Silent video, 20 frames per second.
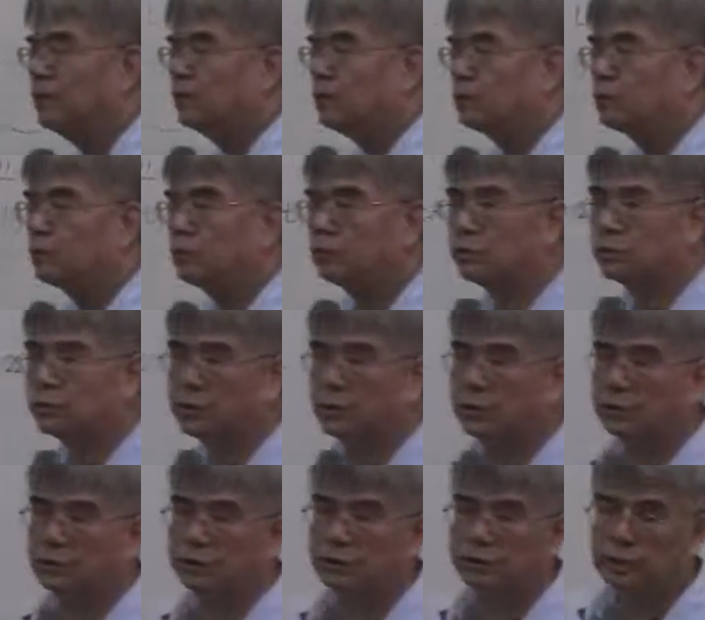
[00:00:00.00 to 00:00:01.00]
所收集
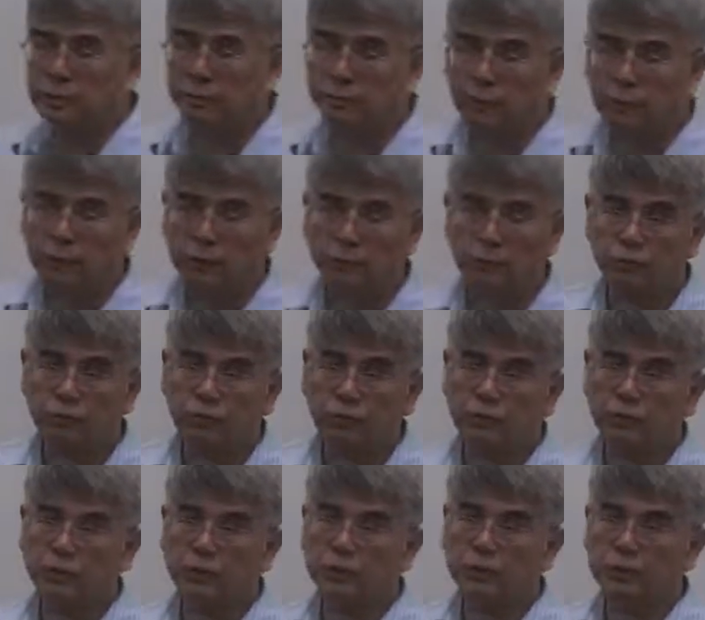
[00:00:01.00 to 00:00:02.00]
到的情报，所
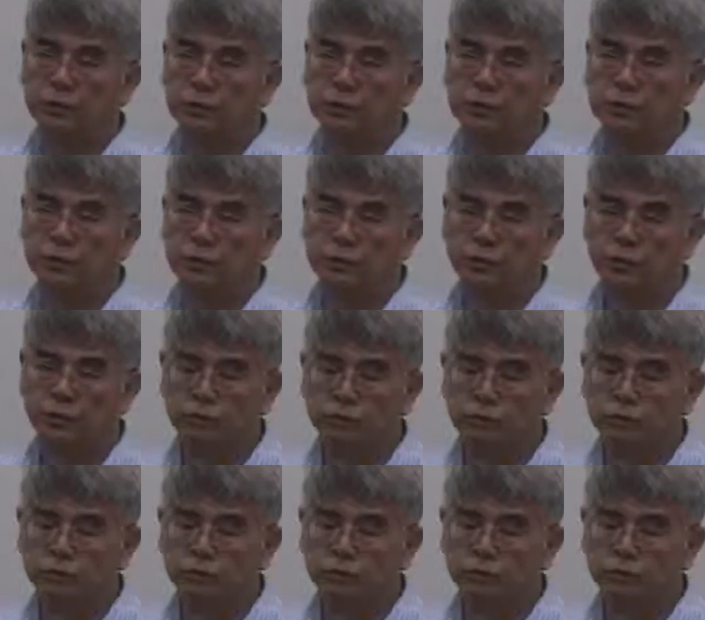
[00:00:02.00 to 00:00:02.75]
收集到的资讯，